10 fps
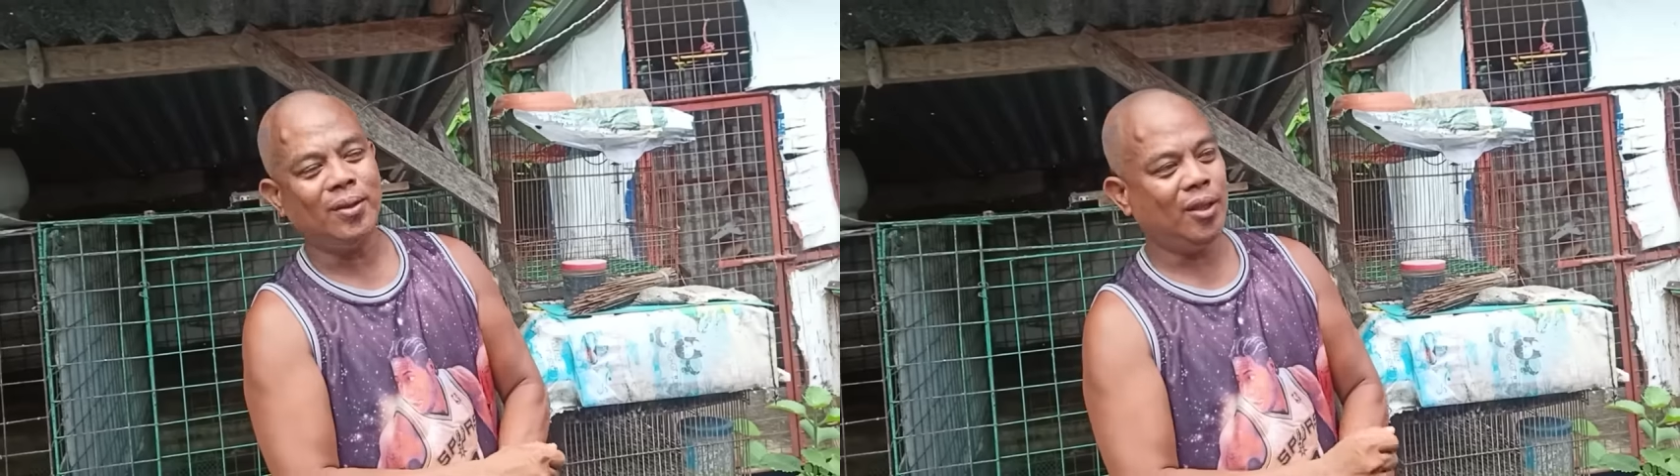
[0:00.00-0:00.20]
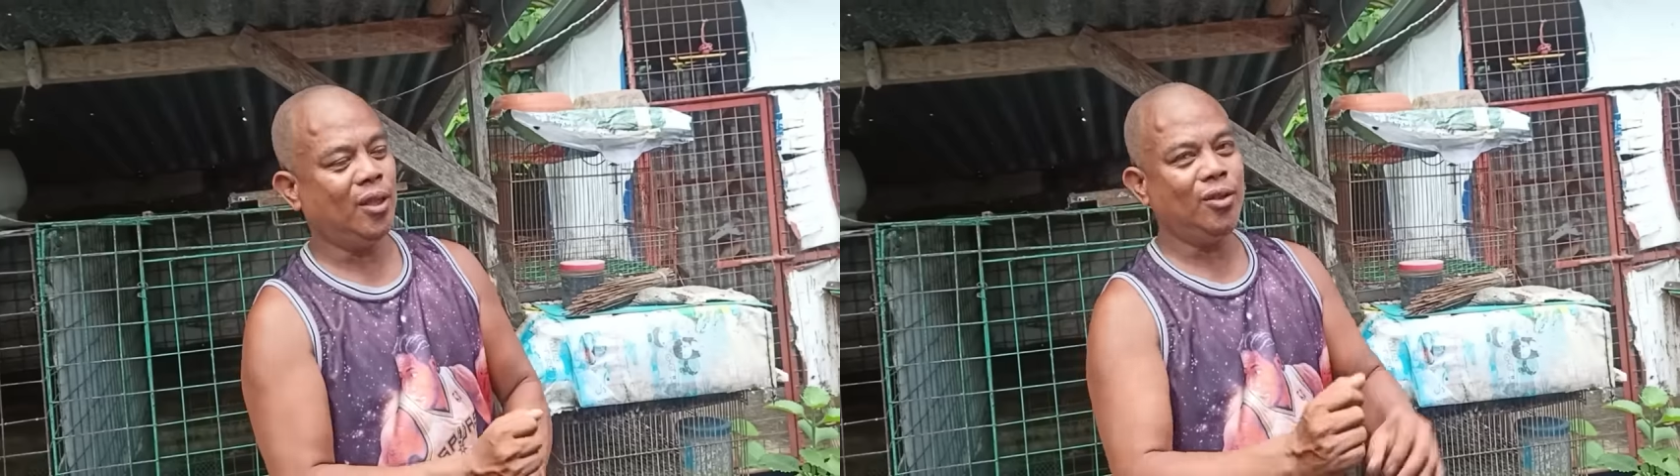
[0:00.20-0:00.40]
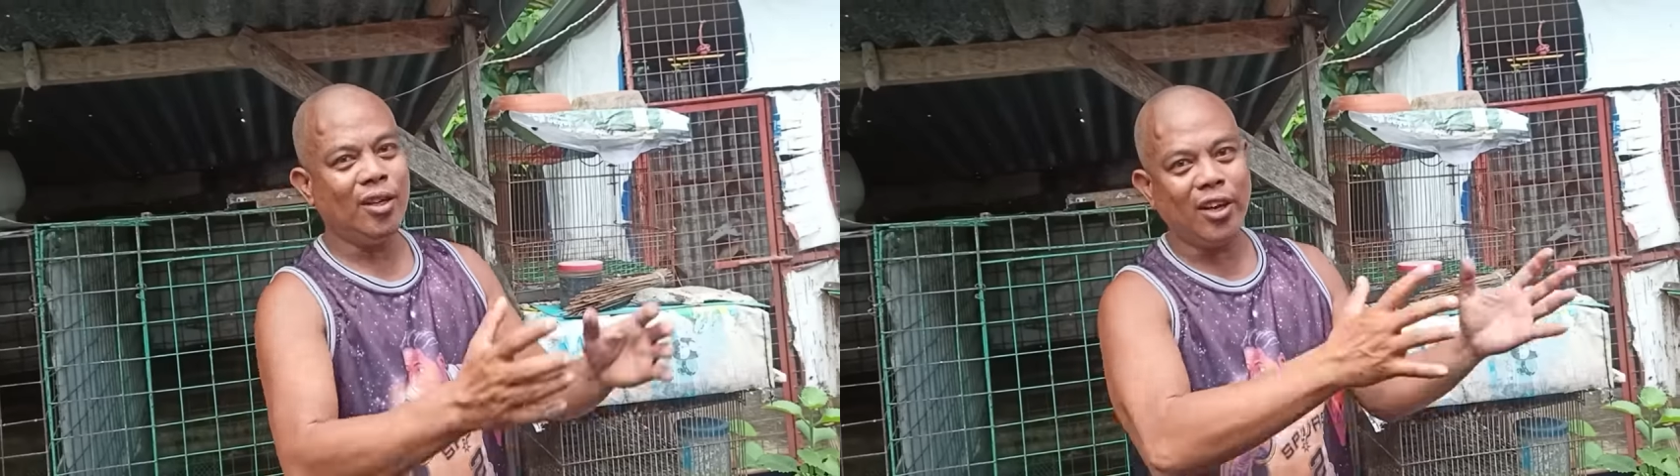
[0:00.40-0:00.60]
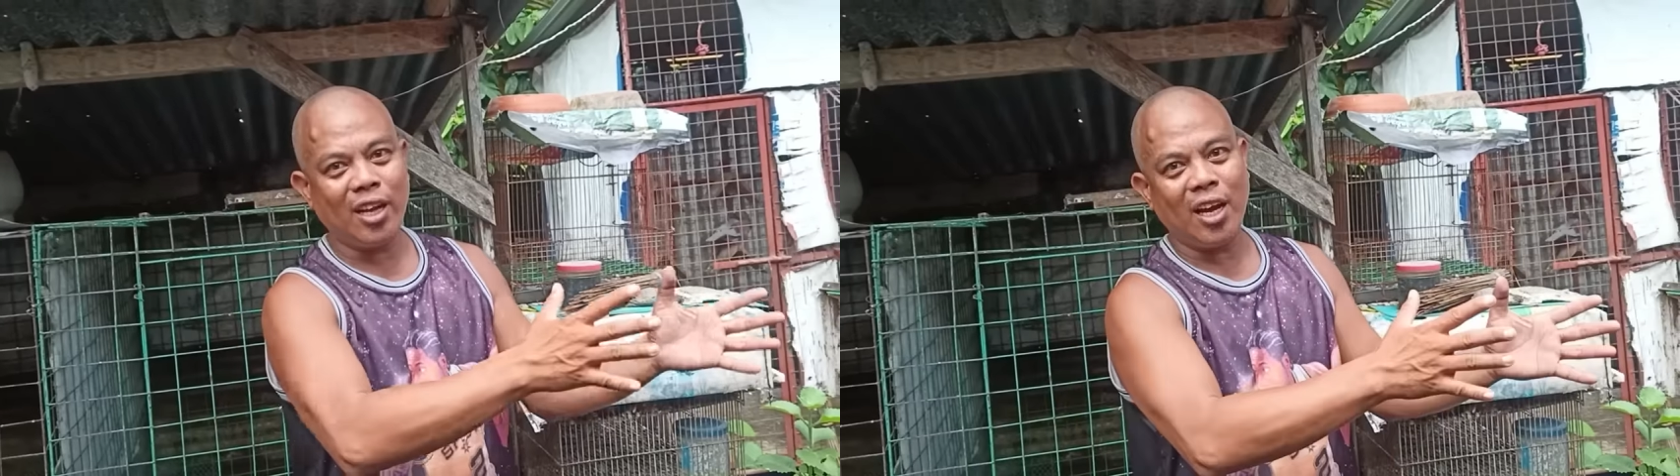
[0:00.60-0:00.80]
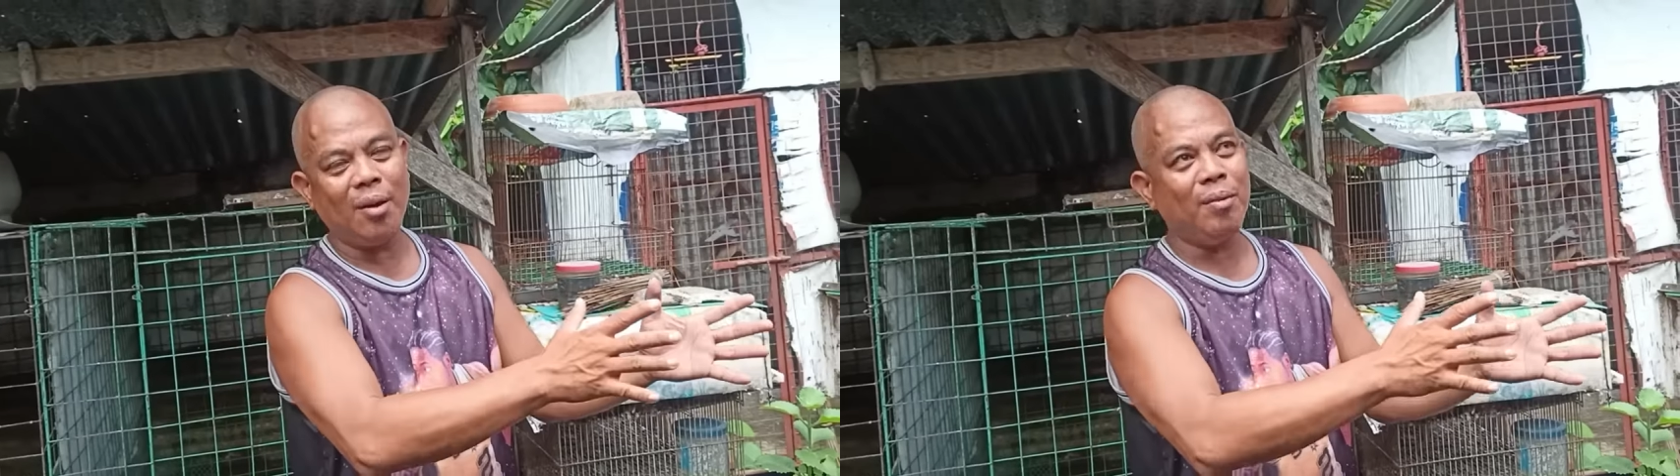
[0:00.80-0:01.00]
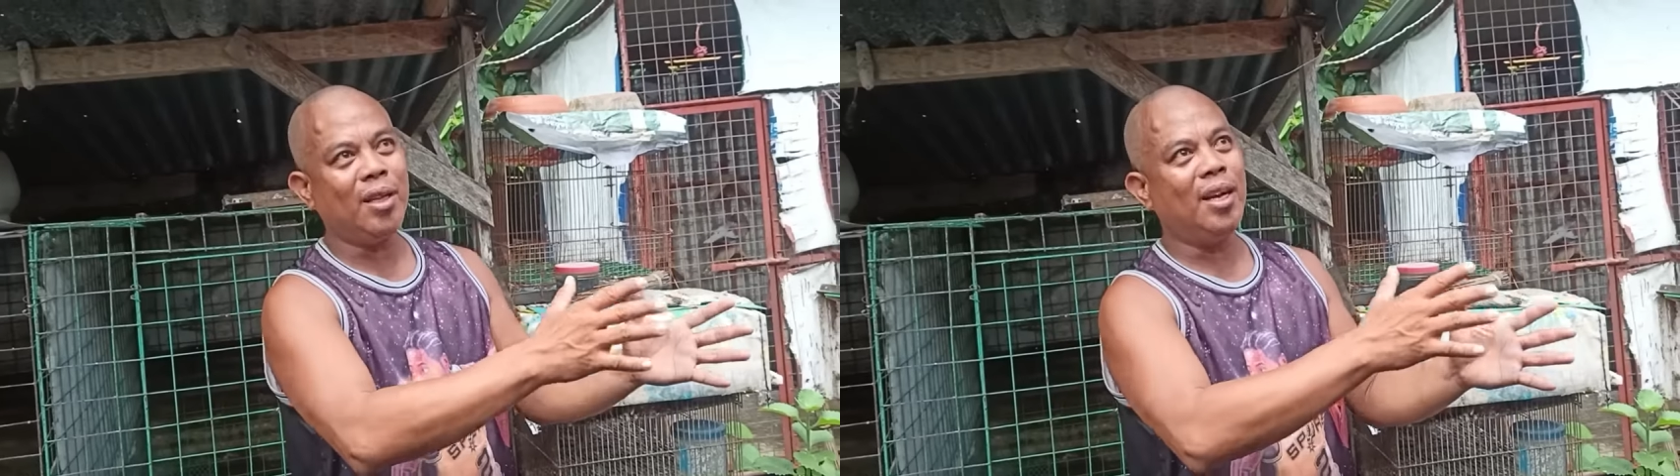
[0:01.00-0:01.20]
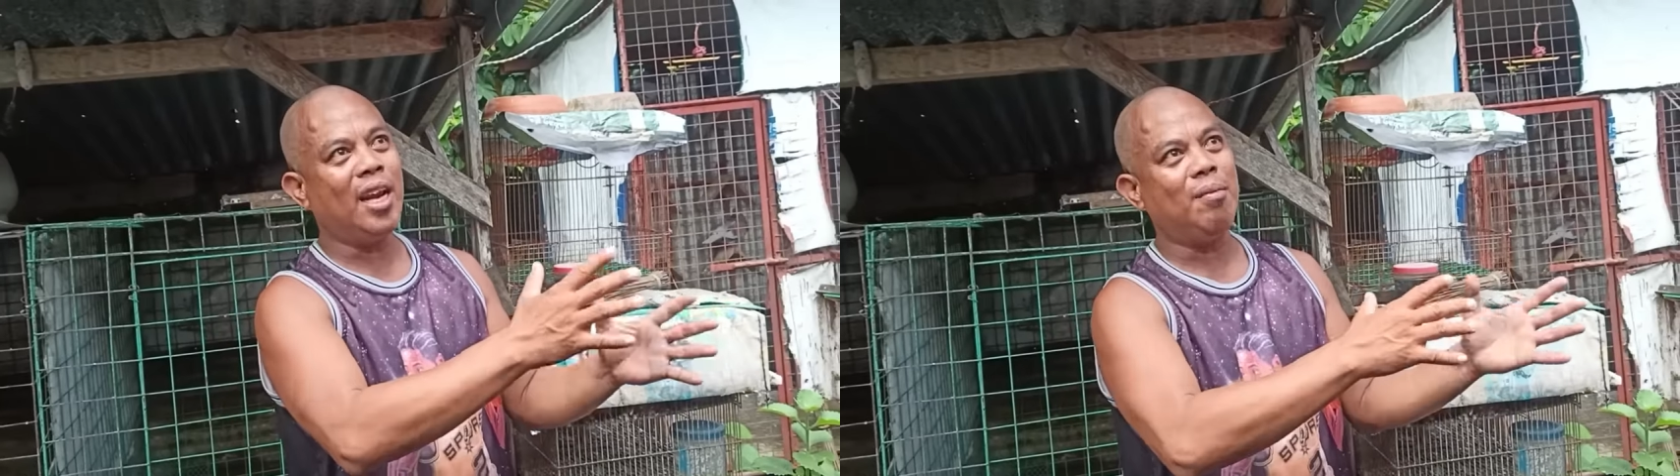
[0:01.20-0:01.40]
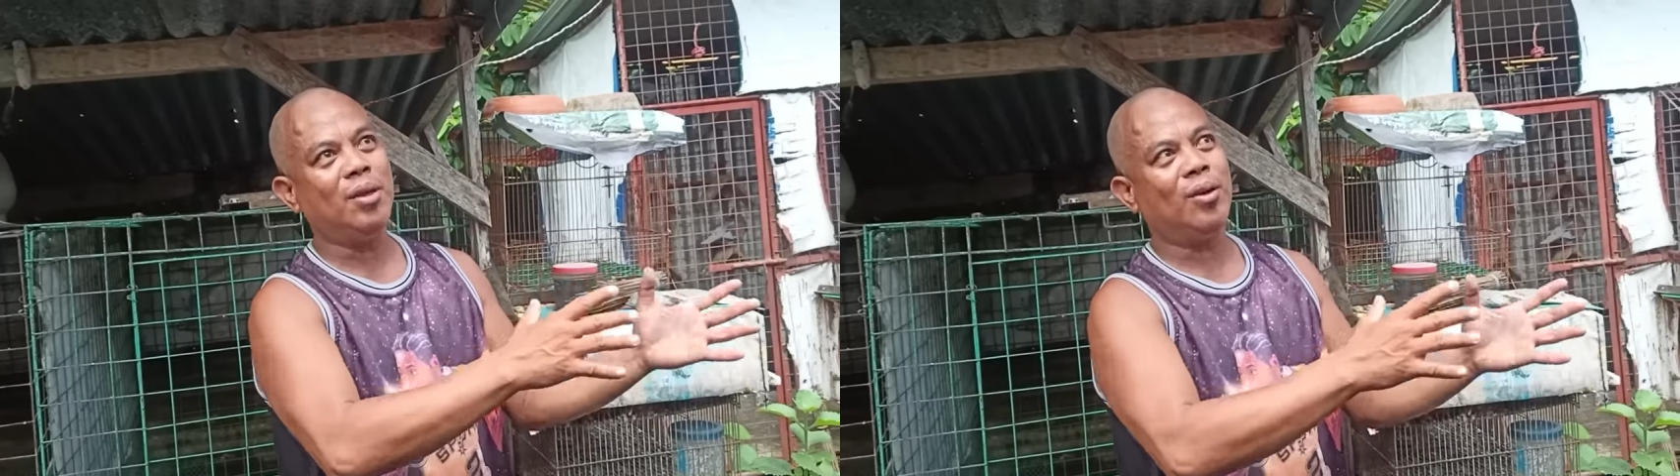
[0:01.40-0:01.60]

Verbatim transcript: Hindi na yung ginagamit, ginamit